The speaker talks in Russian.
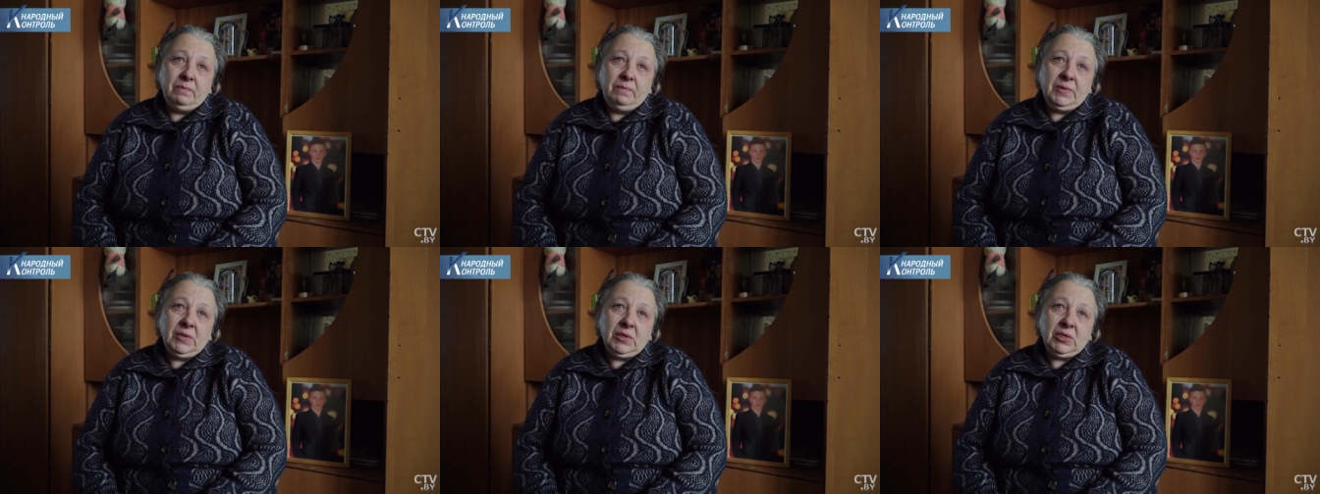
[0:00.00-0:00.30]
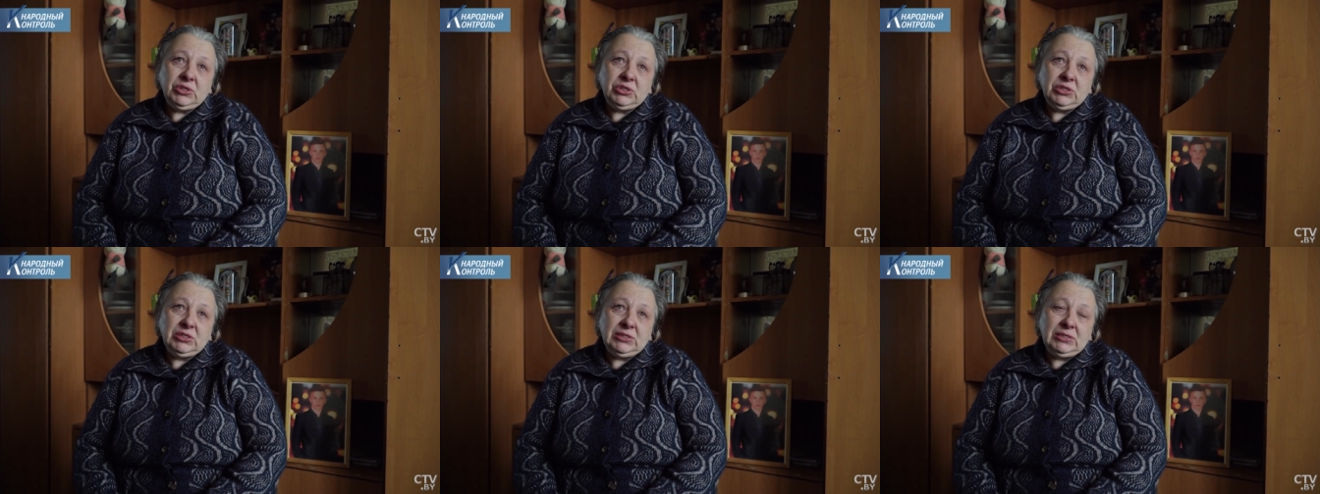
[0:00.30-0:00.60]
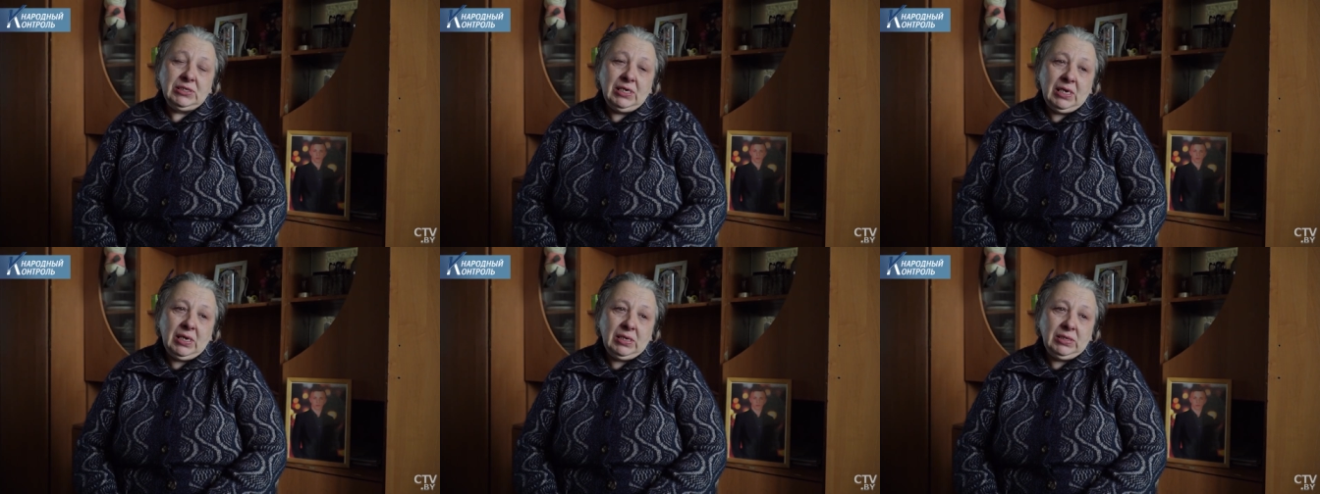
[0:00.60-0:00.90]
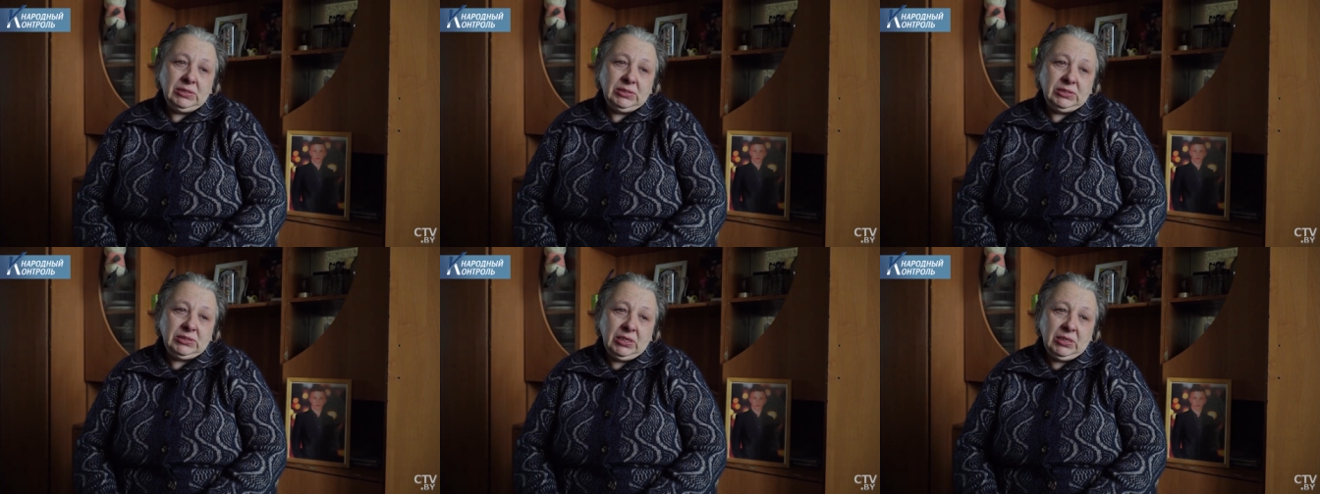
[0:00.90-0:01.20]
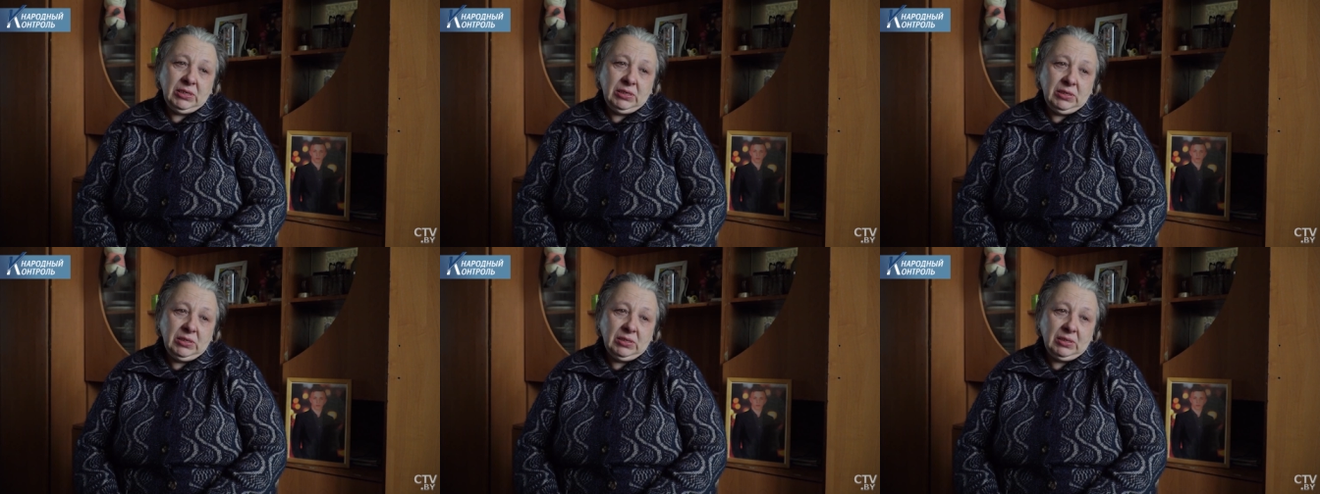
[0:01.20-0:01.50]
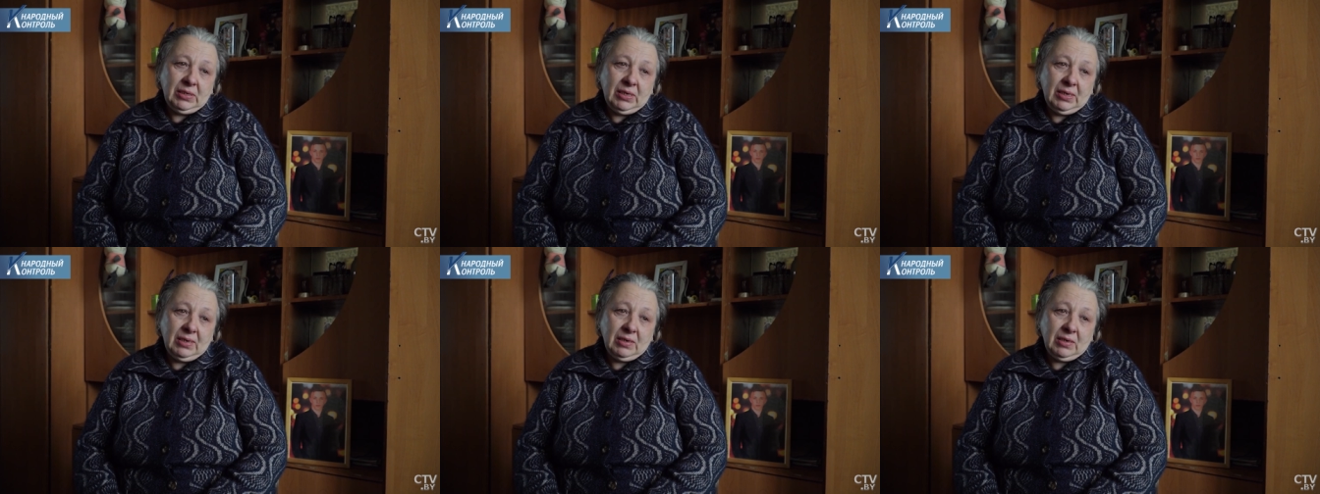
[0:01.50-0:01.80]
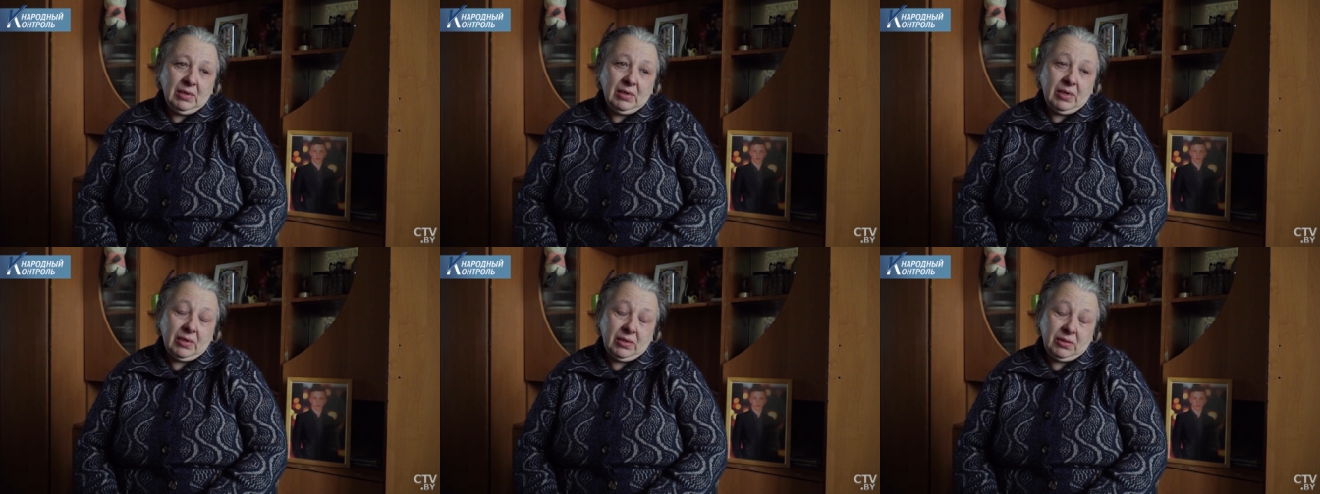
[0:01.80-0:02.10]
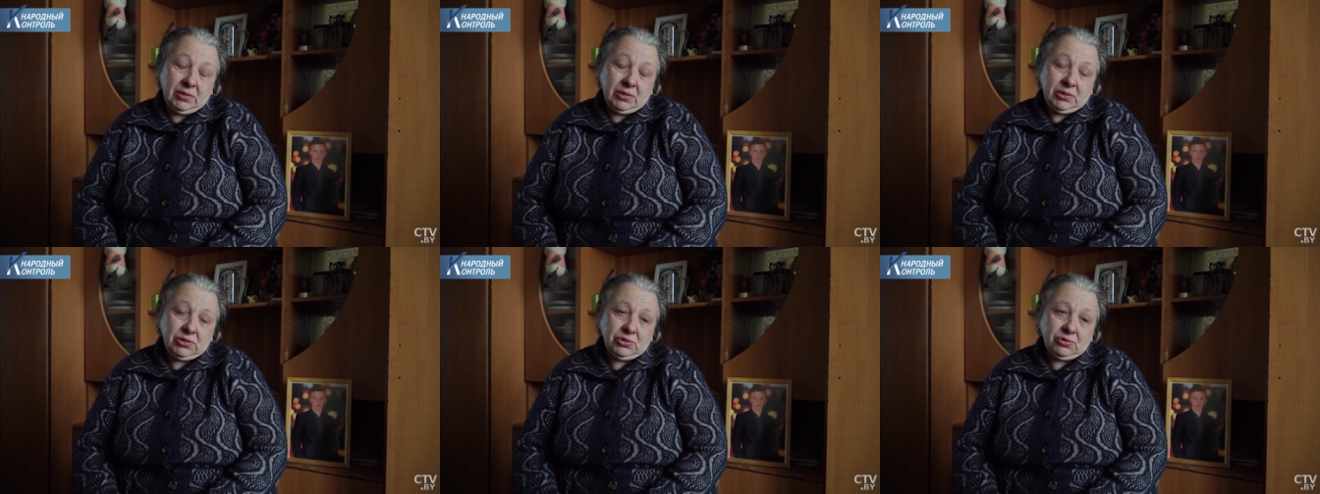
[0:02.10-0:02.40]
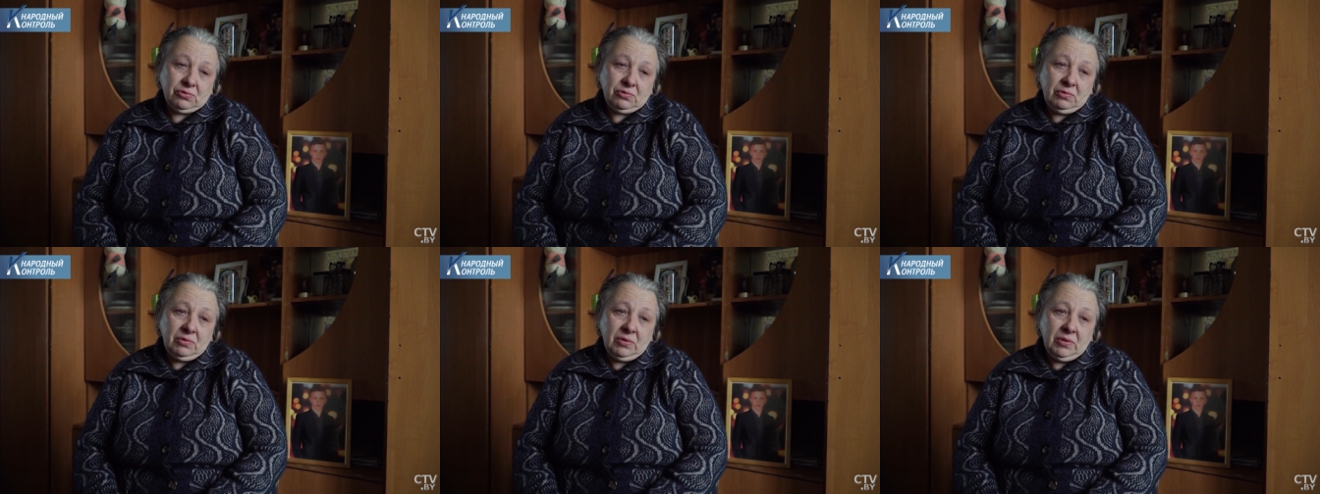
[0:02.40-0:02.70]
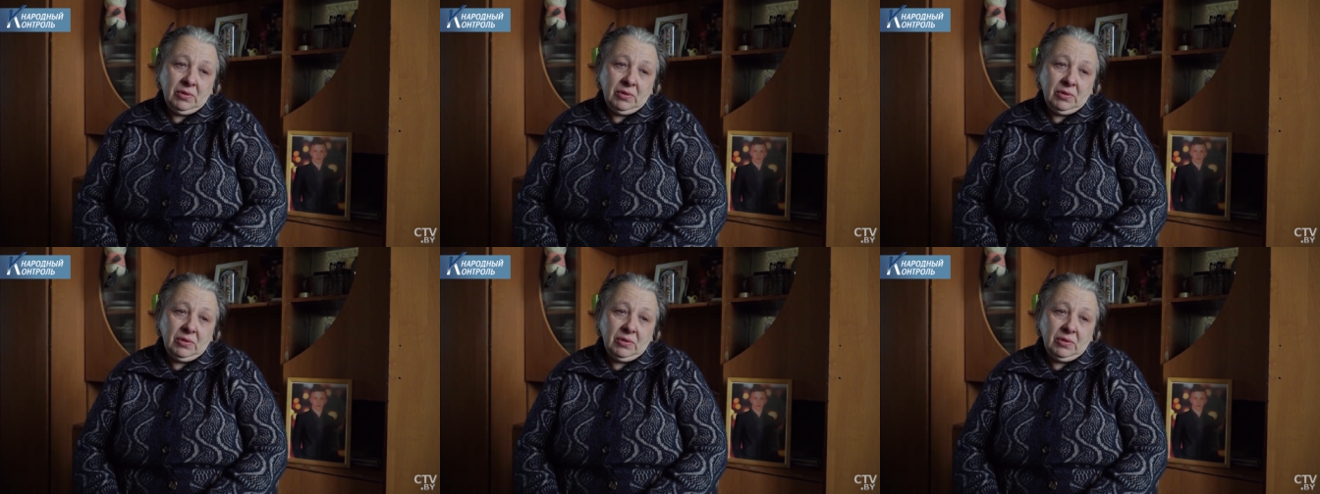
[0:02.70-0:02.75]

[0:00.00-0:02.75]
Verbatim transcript: перечисляли деньги на карточку.